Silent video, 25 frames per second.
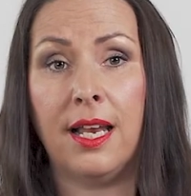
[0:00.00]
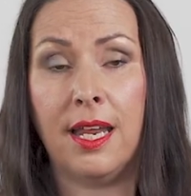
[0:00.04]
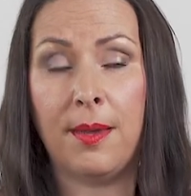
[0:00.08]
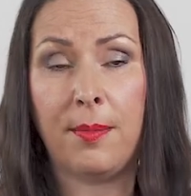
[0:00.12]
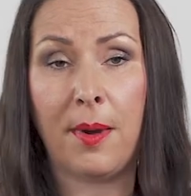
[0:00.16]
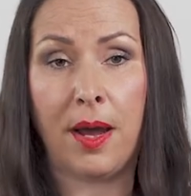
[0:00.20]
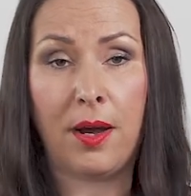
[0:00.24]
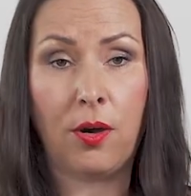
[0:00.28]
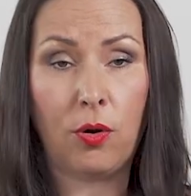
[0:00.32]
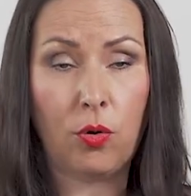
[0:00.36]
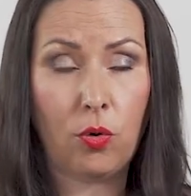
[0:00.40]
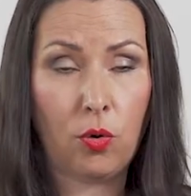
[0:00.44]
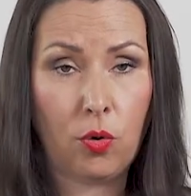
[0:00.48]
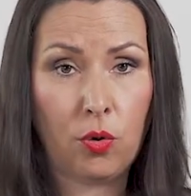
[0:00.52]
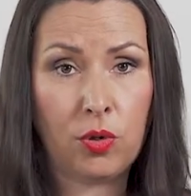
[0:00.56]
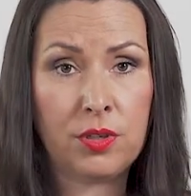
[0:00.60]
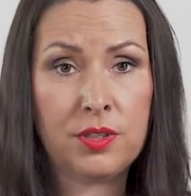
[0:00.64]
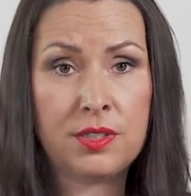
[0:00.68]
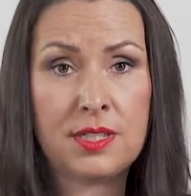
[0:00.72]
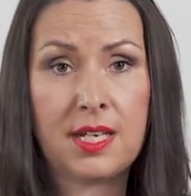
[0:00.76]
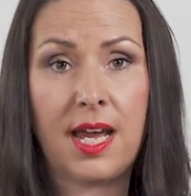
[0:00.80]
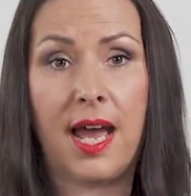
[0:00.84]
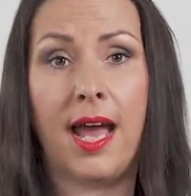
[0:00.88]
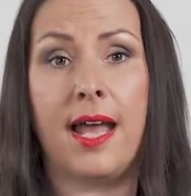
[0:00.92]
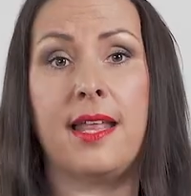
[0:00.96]
Kleber
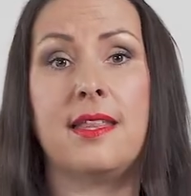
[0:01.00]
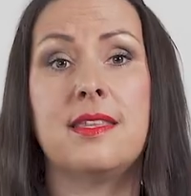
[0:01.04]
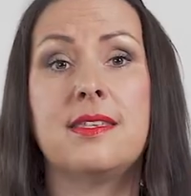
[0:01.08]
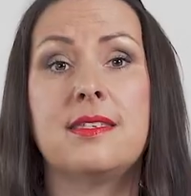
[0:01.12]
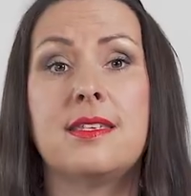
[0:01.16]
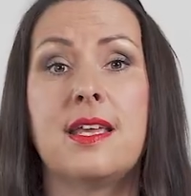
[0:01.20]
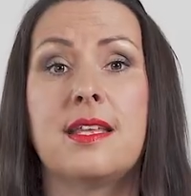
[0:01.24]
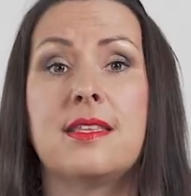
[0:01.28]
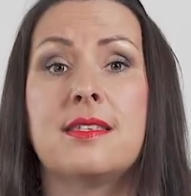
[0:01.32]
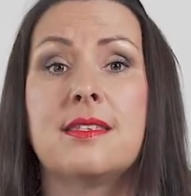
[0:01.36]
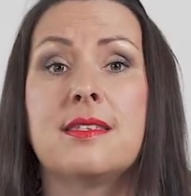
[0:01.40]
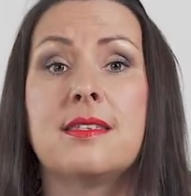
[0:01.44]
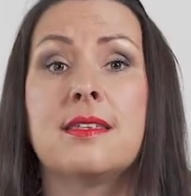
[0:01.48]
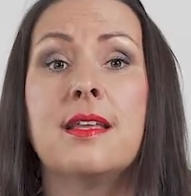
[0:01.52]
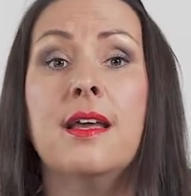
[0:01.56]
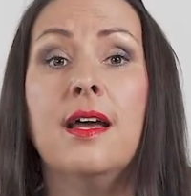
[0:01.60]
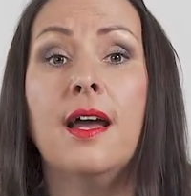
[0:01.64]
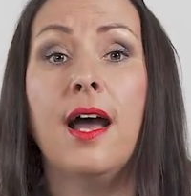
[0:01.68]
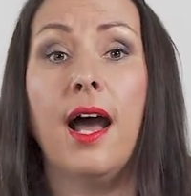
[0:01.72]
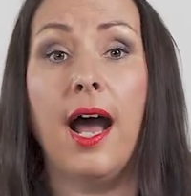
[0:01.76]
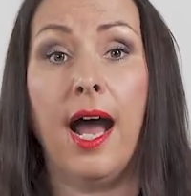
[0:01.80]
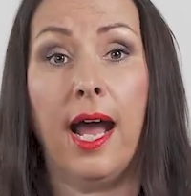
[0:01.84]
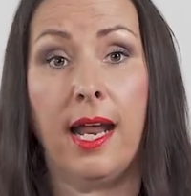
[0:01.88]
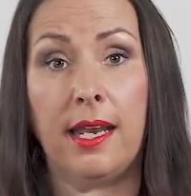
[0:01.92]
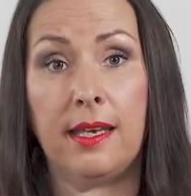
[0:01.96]
und Ansetzen
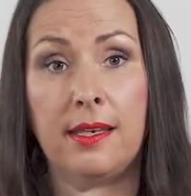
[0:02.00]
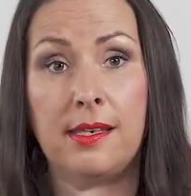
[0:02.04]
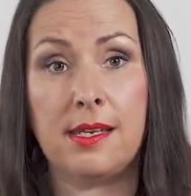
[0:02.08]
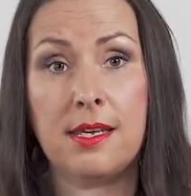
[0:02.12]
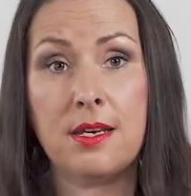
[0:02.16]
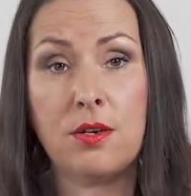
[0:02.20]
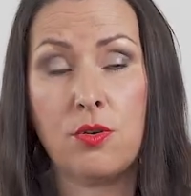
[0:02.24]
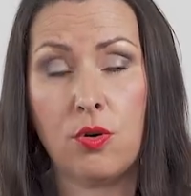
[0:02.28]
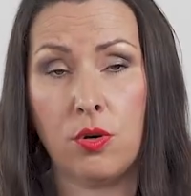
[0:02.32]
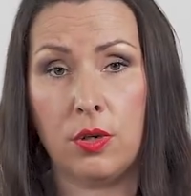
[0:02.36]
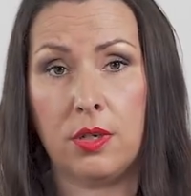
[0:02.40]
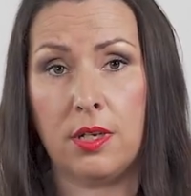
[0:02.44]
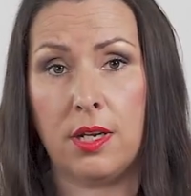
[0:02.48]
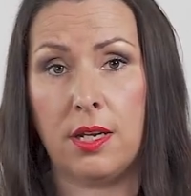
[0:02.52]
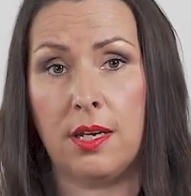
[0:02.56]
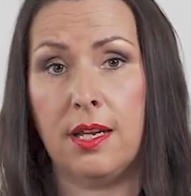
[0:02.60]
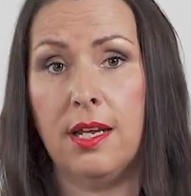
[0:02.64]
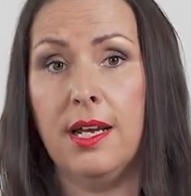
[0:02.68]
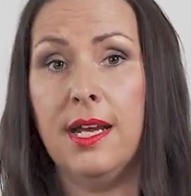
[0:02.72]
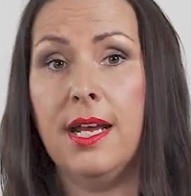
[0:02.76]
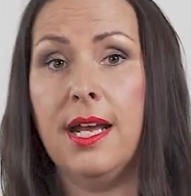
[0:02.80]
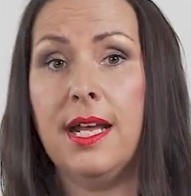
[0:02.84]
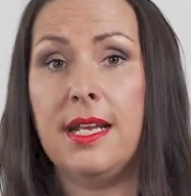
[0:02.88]
an die Kunden.